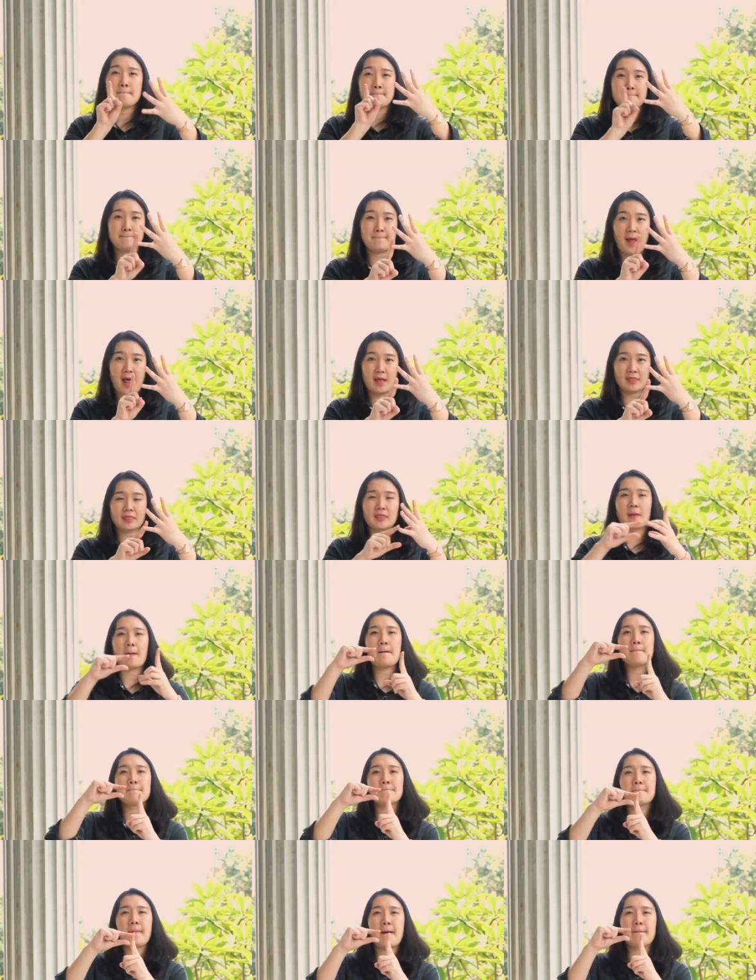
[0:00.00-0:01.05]
Keempat,
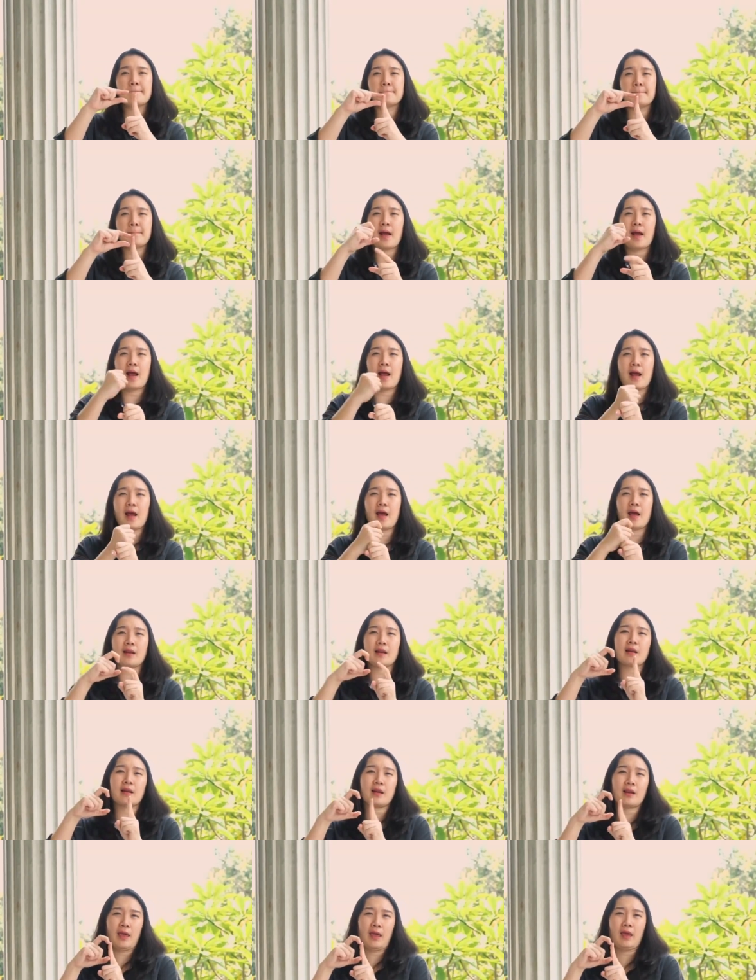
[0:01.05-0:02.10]
paham
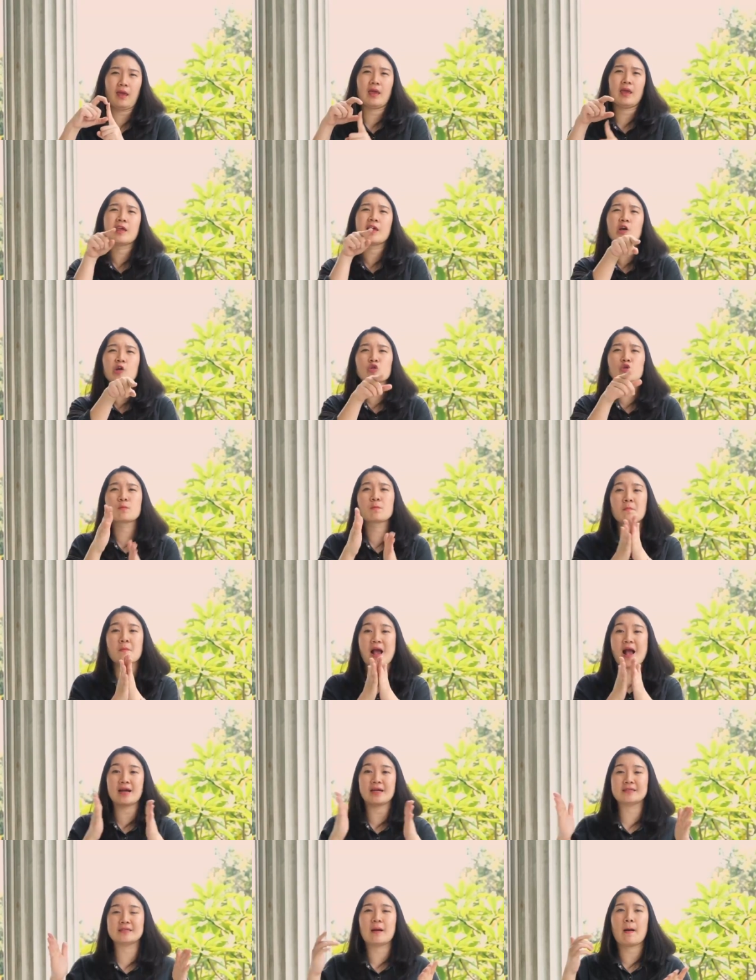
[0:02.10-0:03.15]
PPGD.
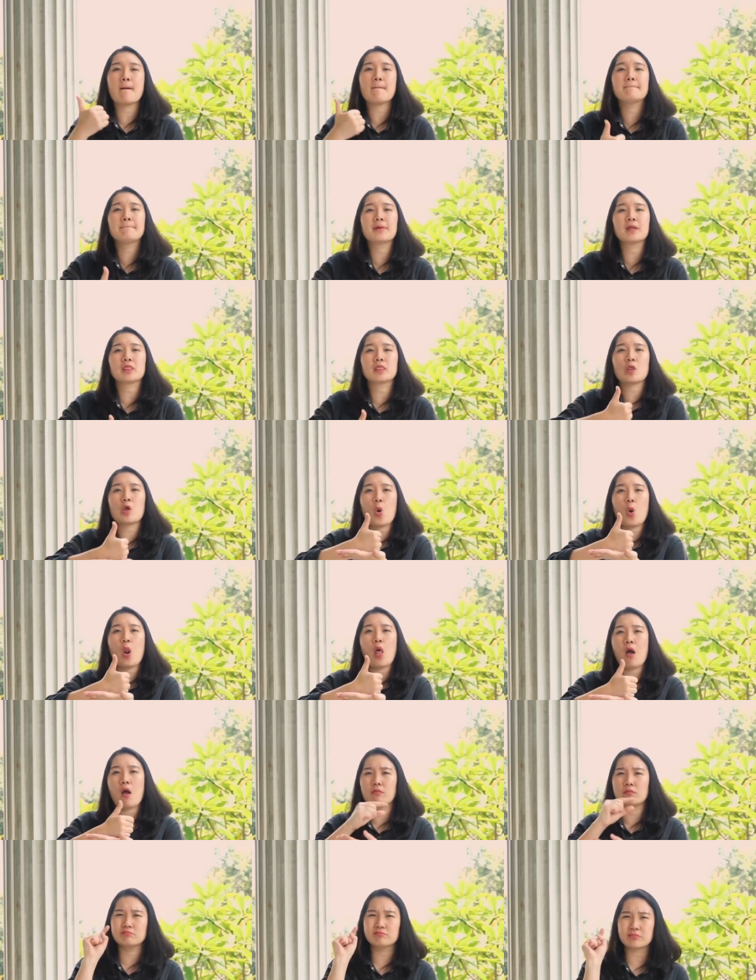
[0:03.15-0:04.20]
Kepanjangannya
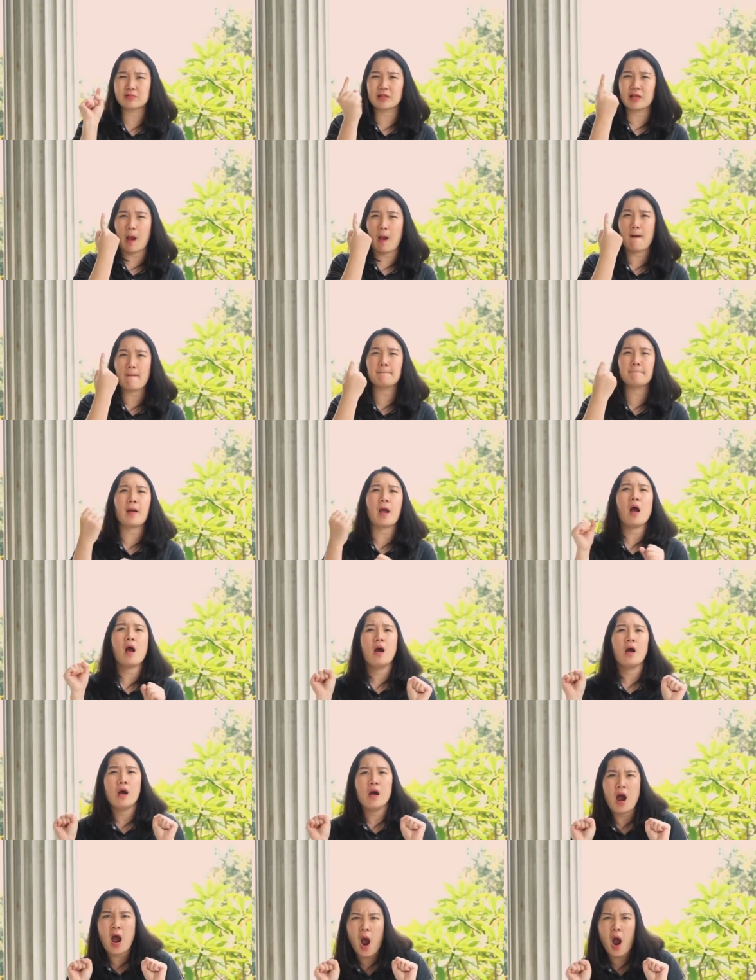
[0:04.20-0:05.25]
pertolongan pertama
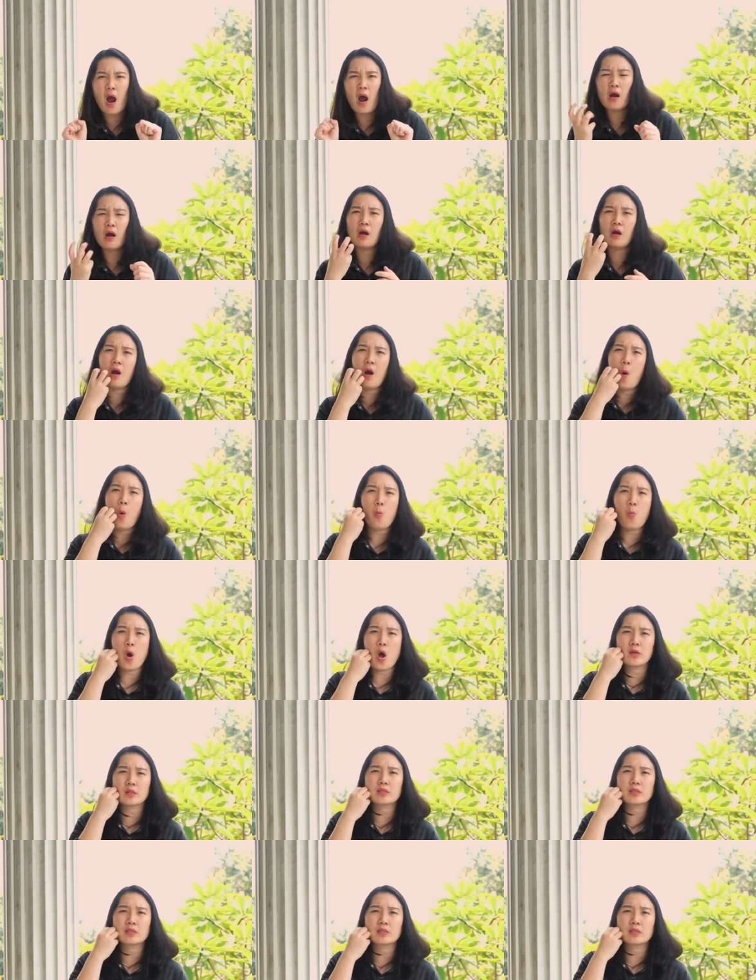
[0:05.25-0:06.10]
gawat darurat.